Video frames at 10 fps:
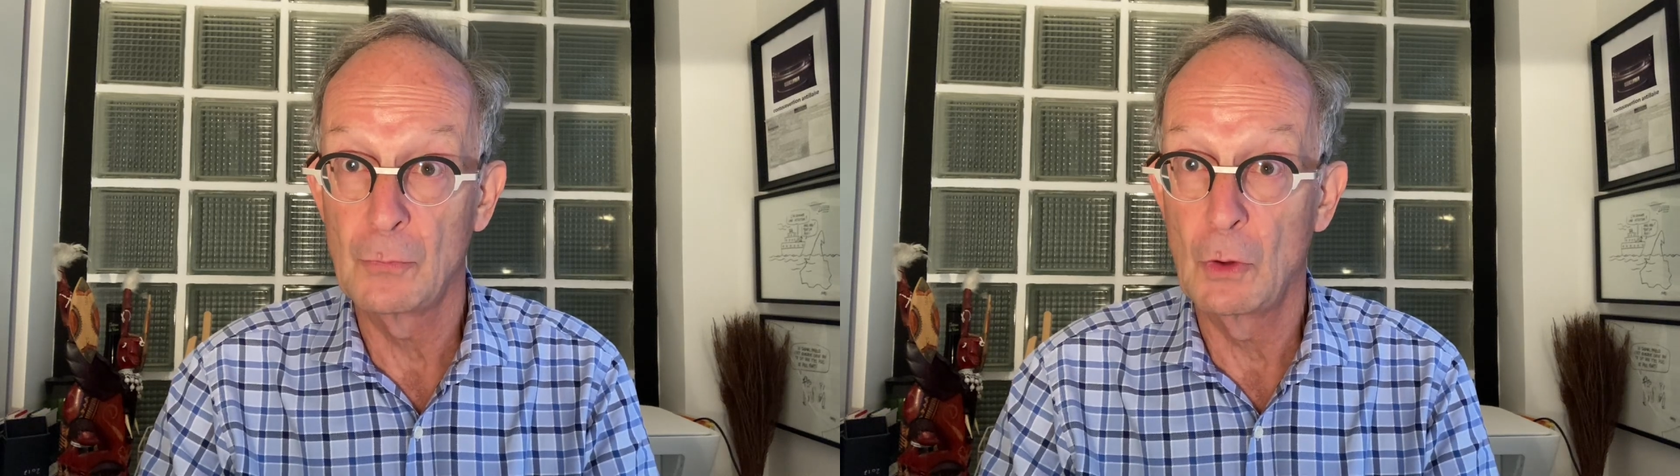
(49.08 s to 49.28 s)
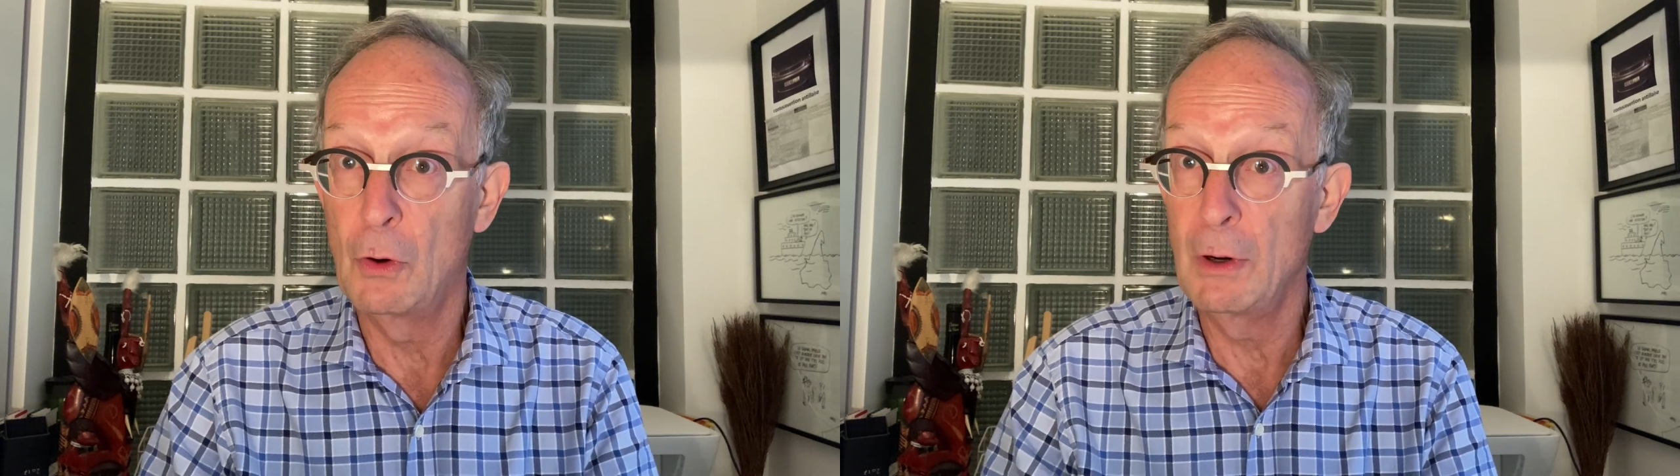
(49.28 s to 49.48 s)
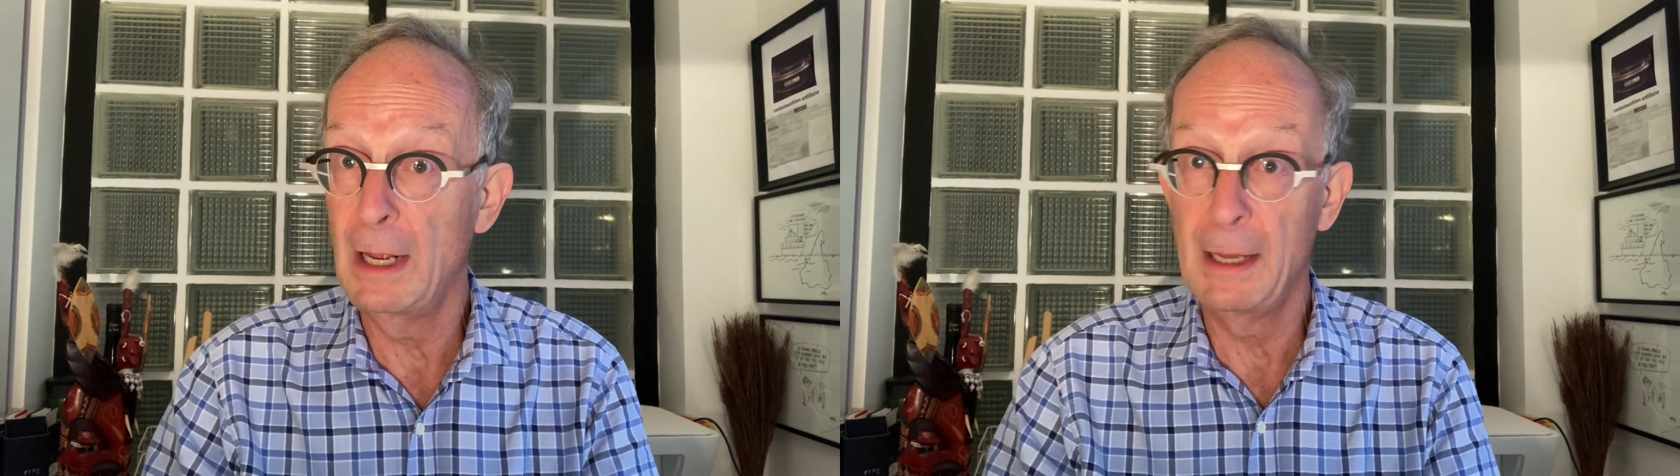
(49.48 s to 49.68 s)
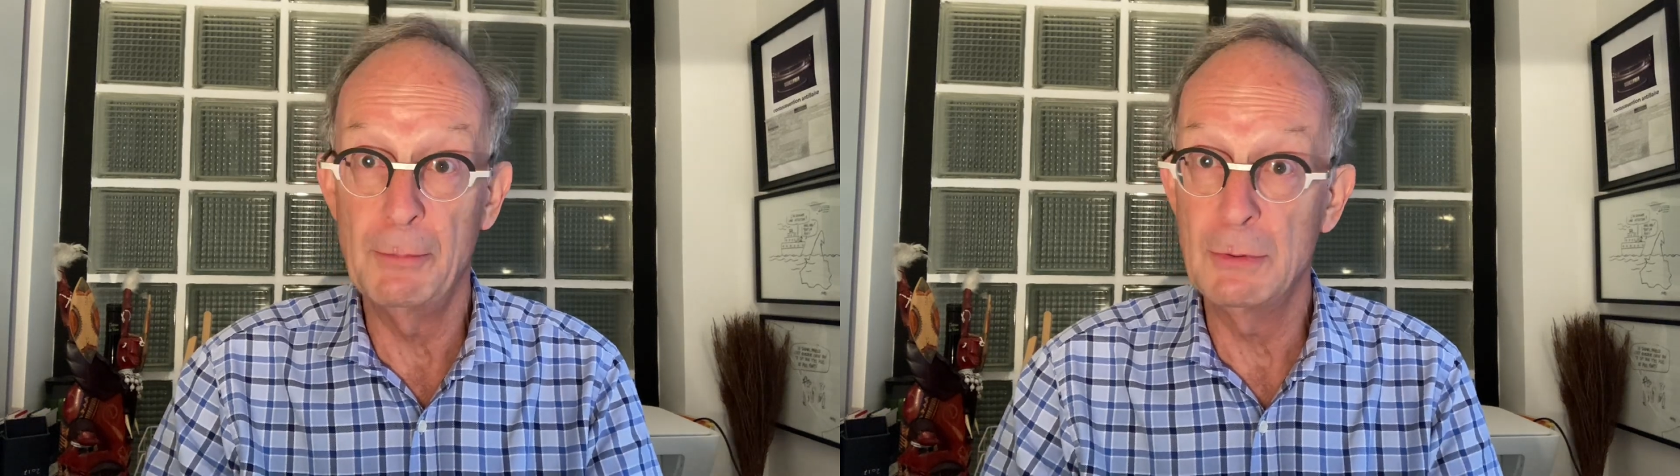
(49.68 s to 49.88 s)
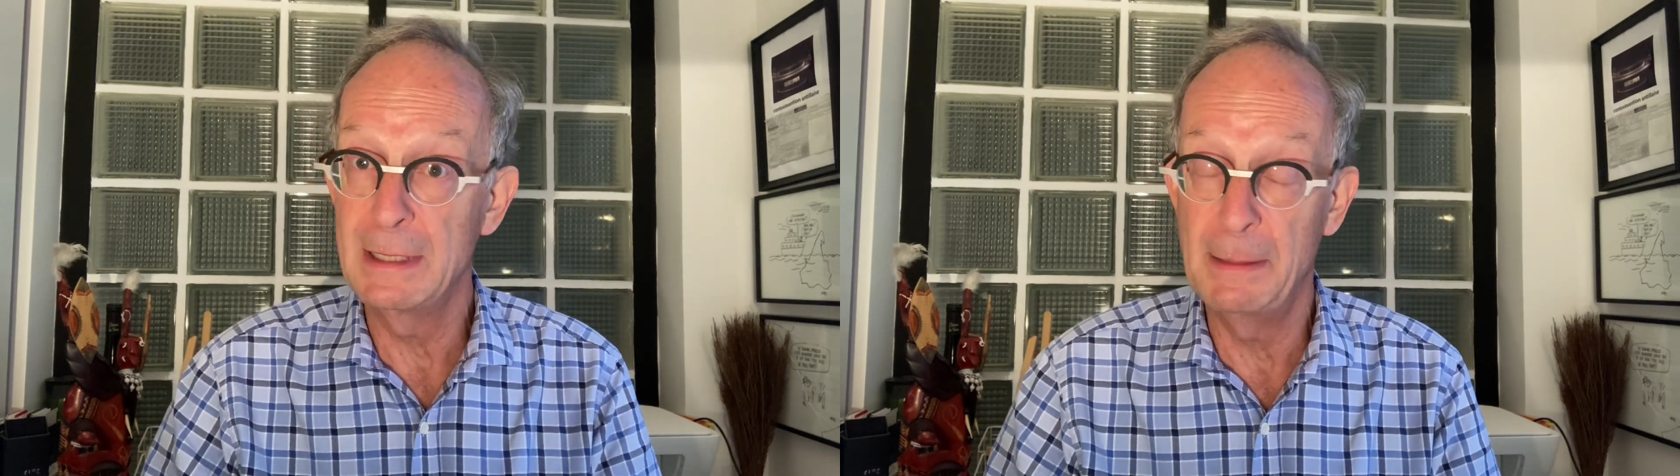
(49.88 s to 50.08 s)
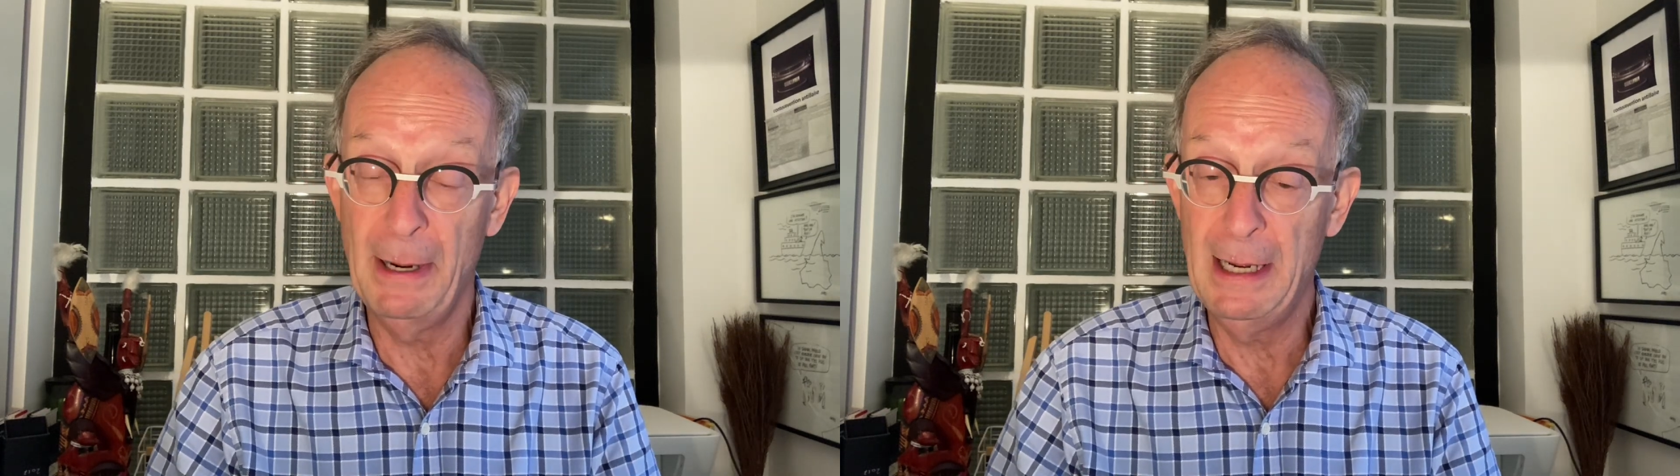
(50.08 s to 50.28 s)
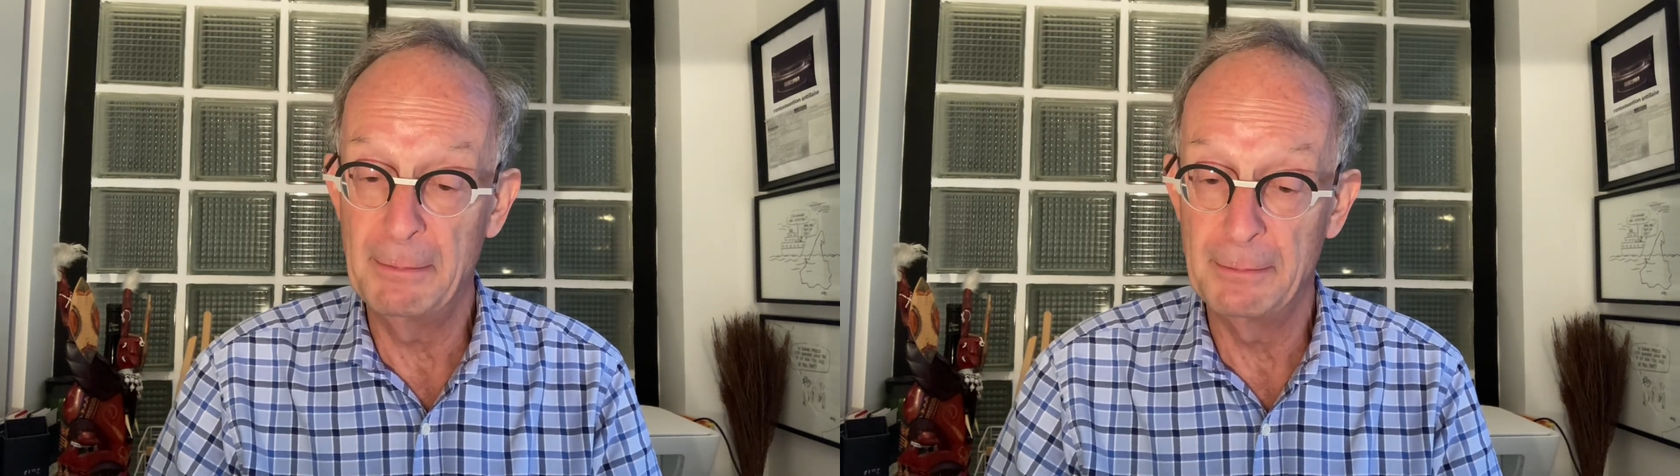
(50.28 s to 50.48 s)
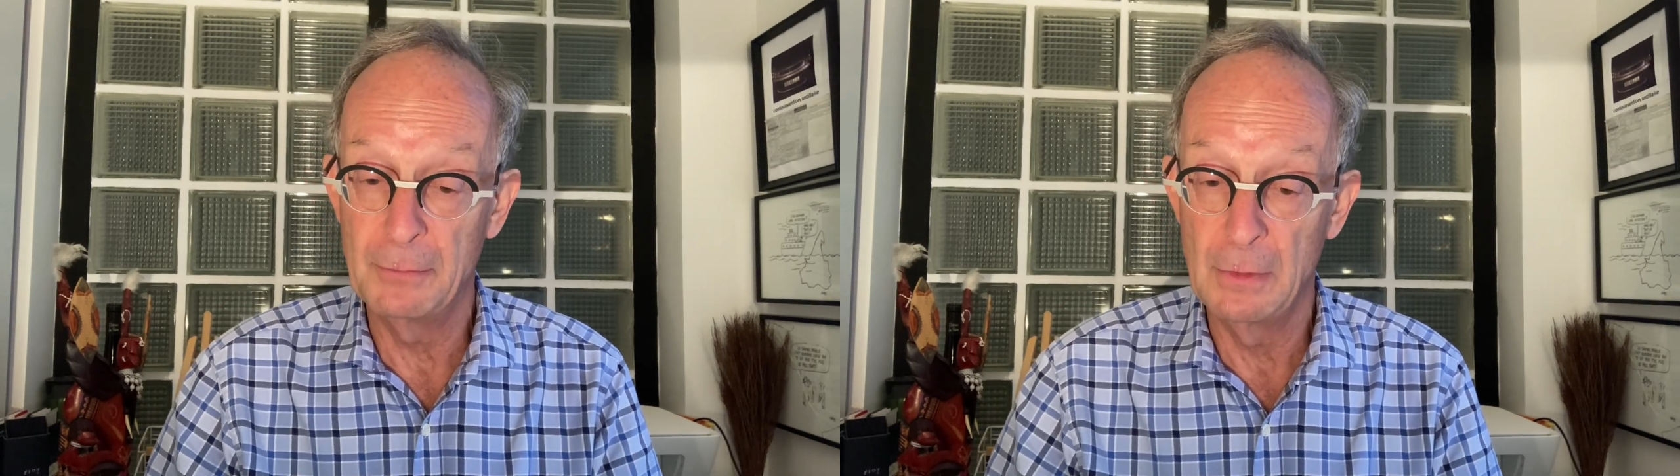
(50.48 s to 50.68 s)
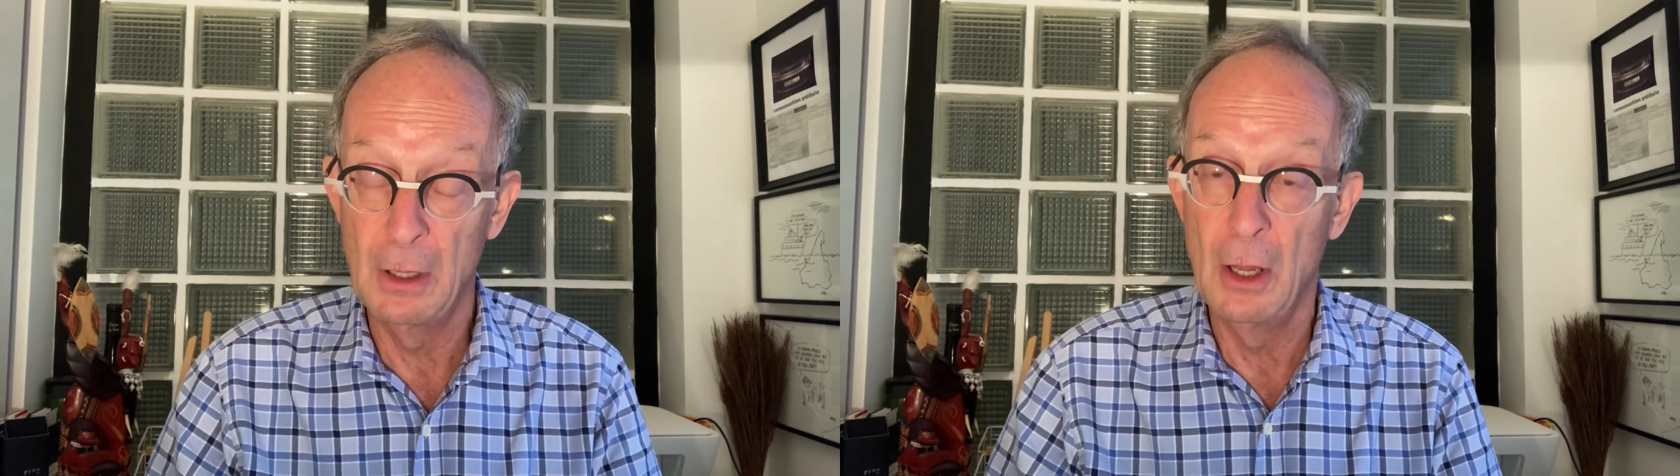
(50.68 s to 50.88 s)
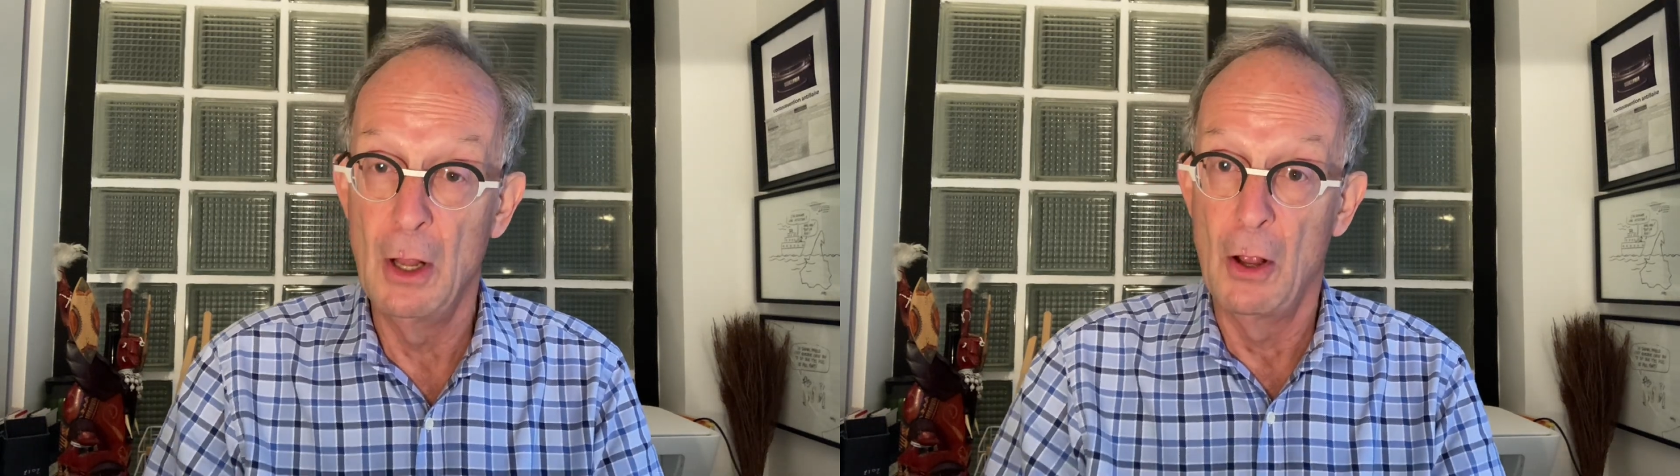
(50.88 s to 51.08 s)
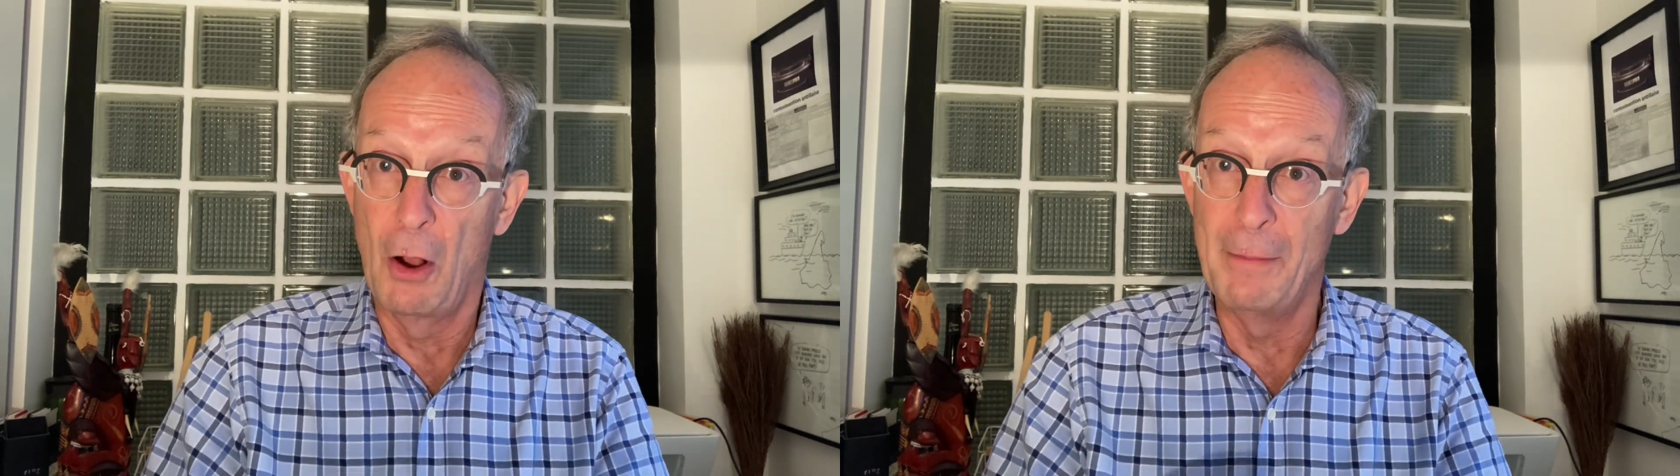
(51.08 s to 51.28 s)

Or, la réponse n'est pas là. En